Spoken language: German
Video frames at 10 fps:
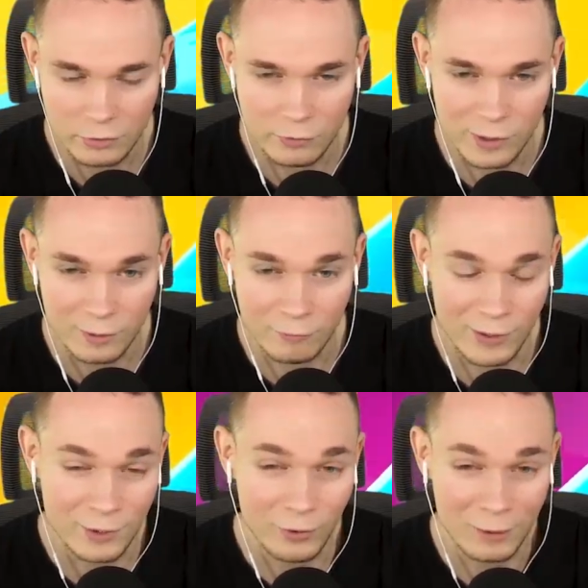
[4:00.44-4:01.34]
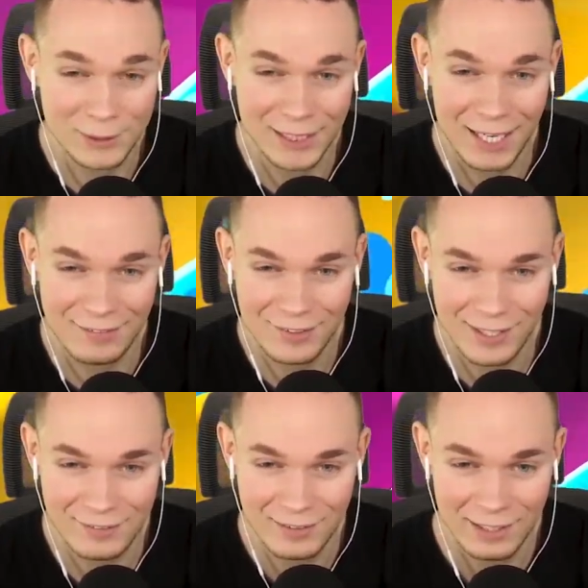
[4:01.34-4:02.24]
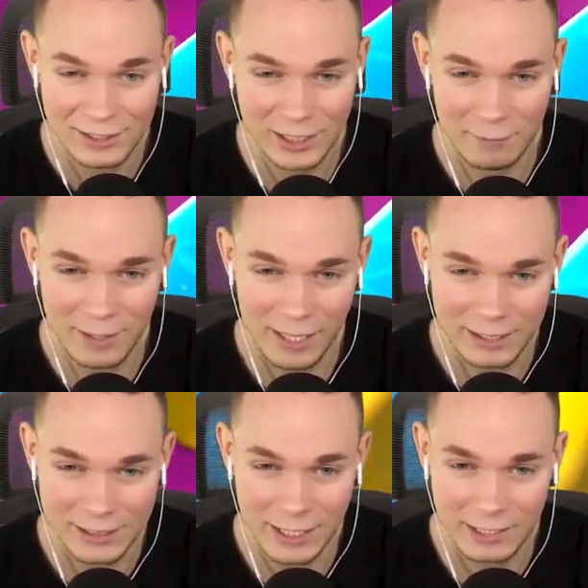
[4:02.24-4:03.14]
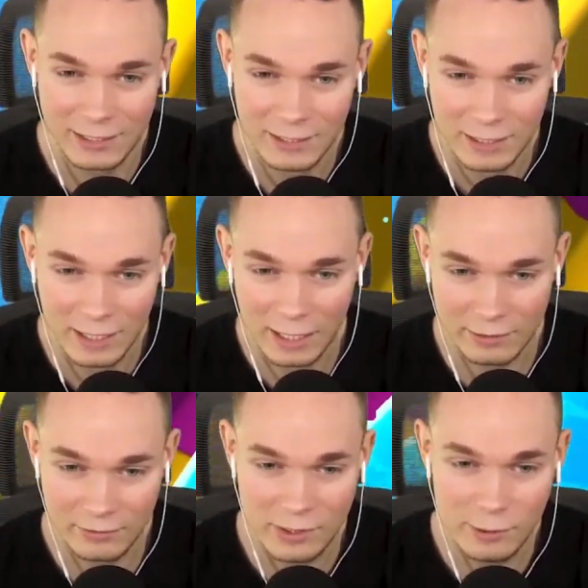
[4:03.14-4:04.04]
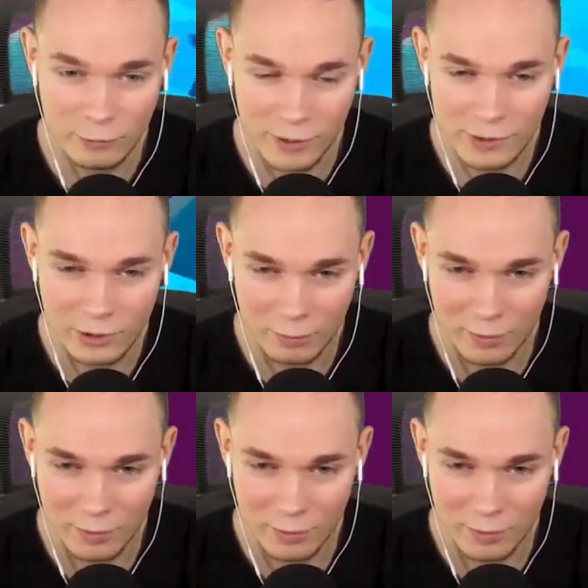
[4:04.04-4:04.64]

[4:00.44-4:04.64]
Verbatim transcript: Deswegen, wenn ihr noch am Start seid, schreibt mal Hashtag aktiv in die